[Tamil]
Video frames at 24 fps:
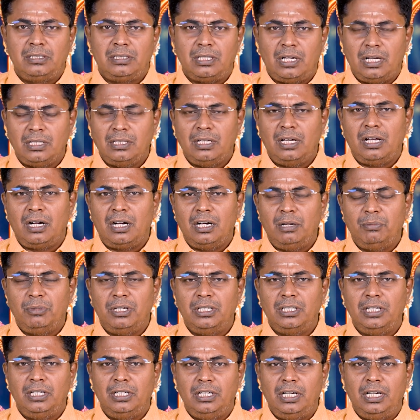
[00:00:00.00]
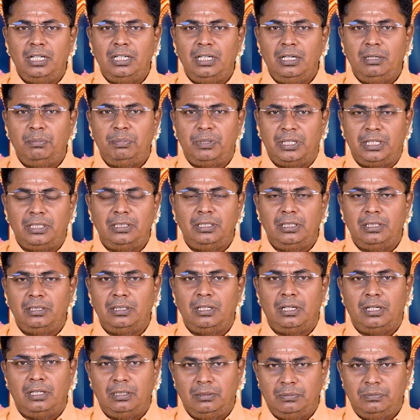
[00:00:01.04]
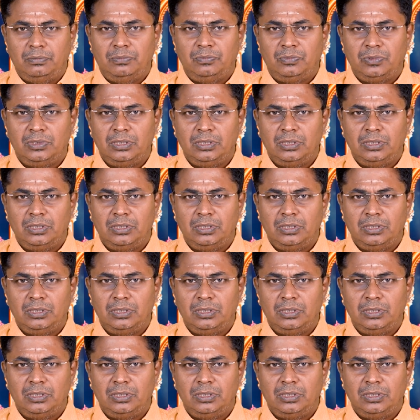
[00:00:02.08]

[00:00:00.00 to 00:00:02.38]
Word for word: சாதாரணமான நிலையில் பிறந்திருந்தாலும்